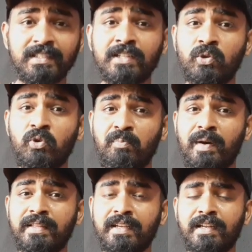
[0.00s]
அந்த ரூம்
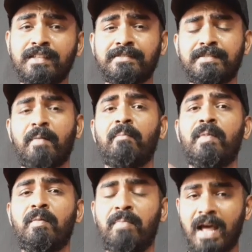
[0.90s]
பார்த்தீங்கன்னா
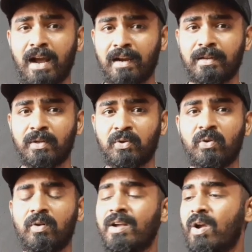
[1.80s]
செம்ம பிளாக் கலரில் இருக்கும்